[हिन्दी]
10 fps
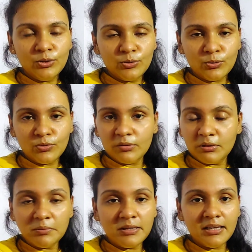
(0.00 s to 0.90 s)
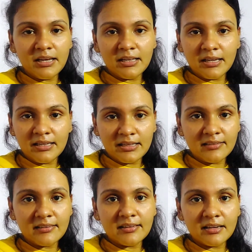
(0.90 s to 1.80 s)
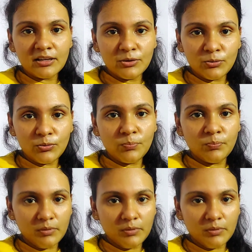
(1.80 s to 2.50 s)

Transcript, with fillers: तो समझ में नहीं आता इतना ज़्यादा क्यों